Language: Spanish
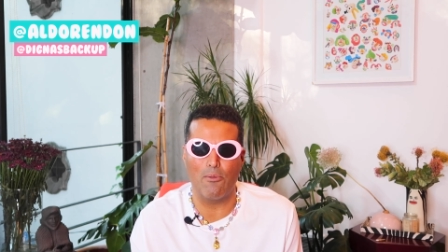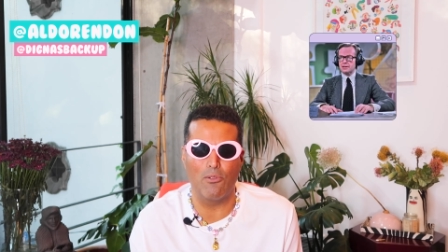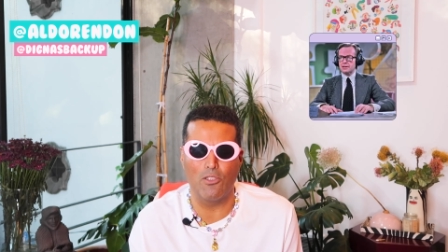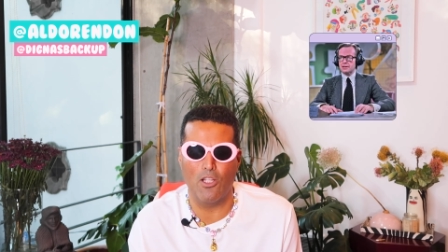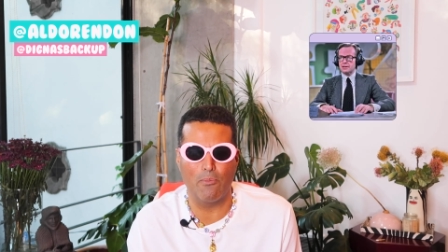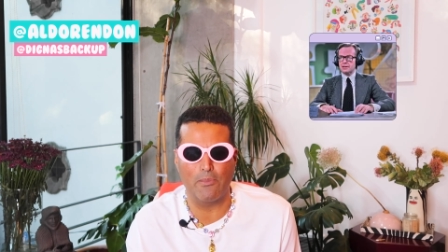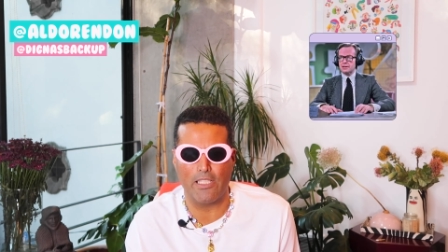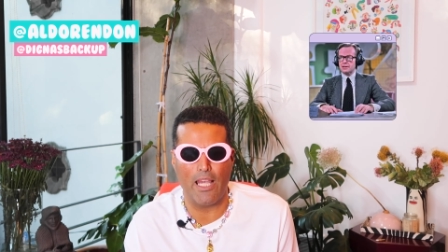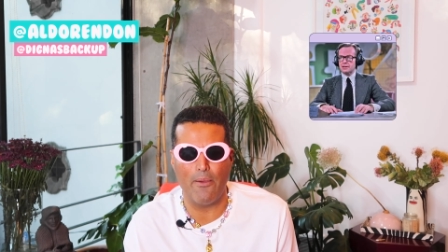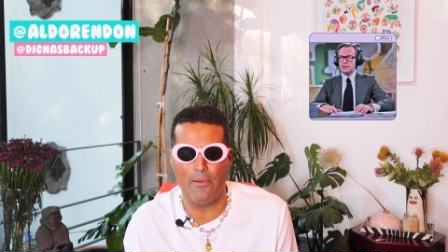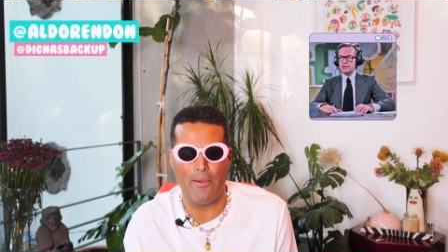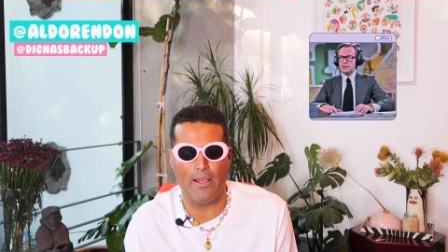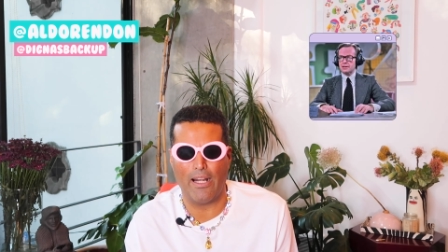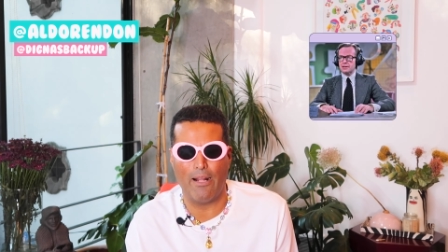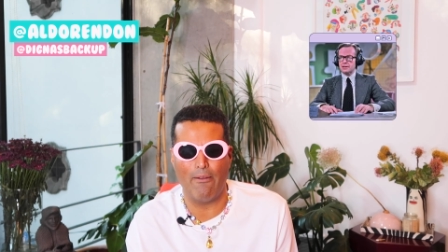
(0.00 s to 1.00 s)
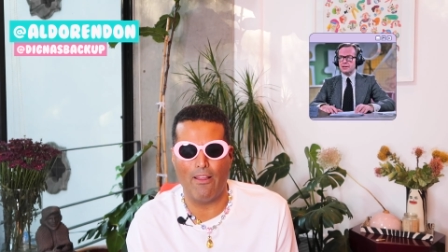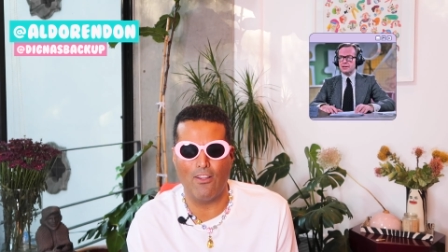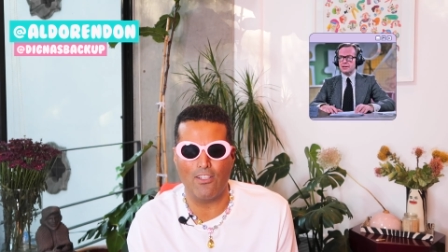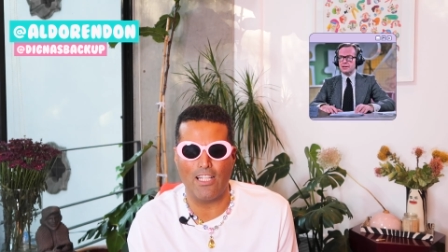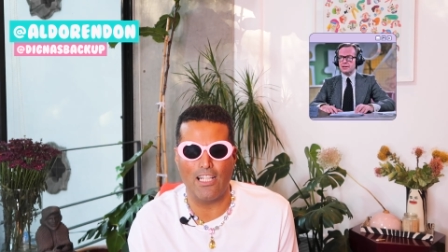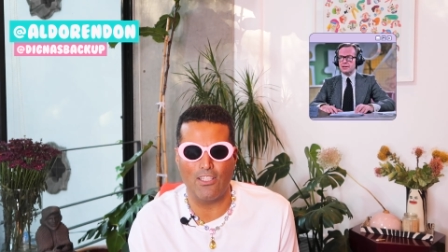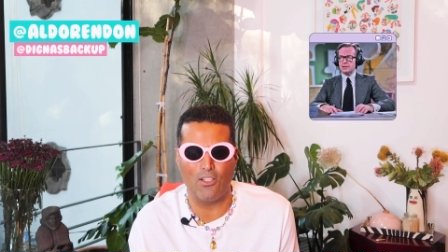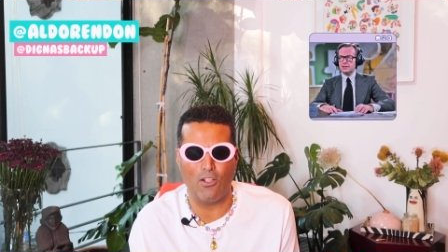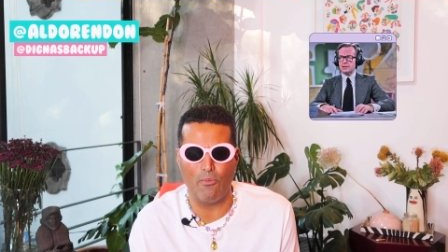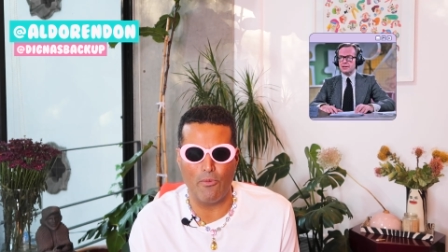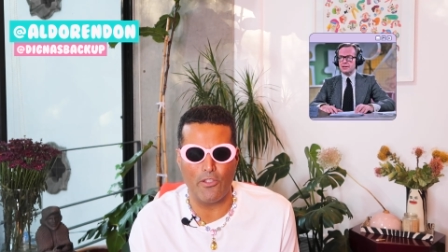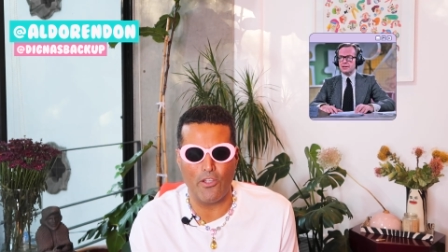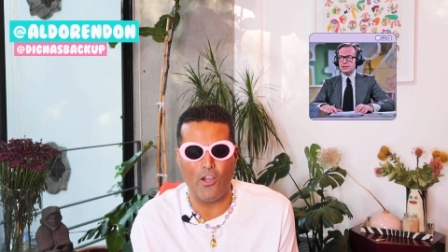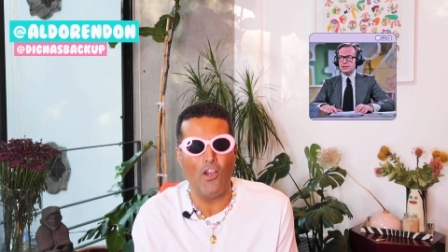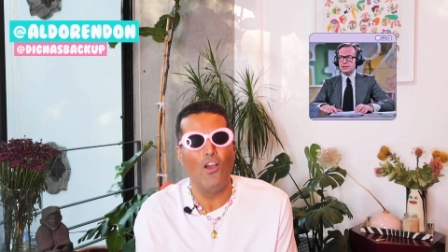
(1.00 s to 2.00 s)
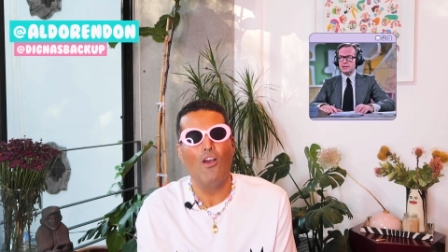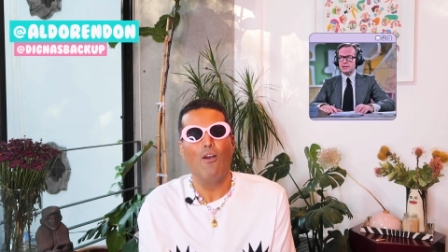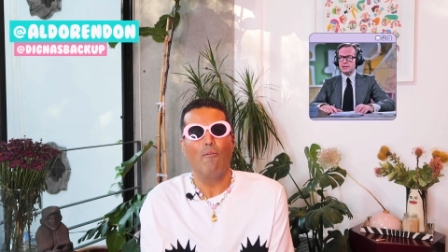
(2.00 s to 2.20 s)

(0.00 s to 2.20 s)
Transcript: Zabludovsky había grabado tanto como yo.